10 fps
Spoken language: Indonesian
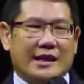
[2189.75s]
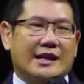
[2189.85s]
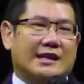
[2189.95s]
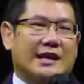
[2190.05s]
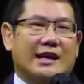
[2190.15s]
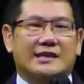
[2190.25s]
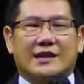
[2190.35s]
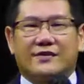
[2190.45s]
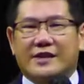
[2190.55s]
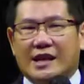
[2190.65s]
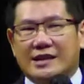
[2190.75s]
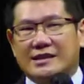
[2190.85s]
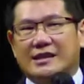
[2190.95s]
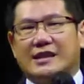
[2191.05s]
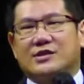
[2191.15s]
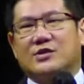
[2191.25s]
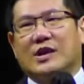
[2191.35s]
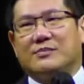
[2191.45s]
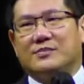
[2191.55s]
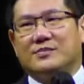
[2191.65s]
lihat tangkisan final si gadis
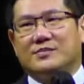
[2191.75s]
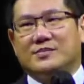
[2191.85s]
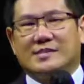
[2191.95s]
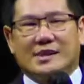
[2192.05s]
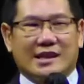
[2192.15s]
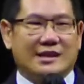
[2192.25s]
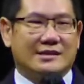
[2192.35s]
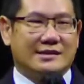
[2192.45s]
sulam. Ya.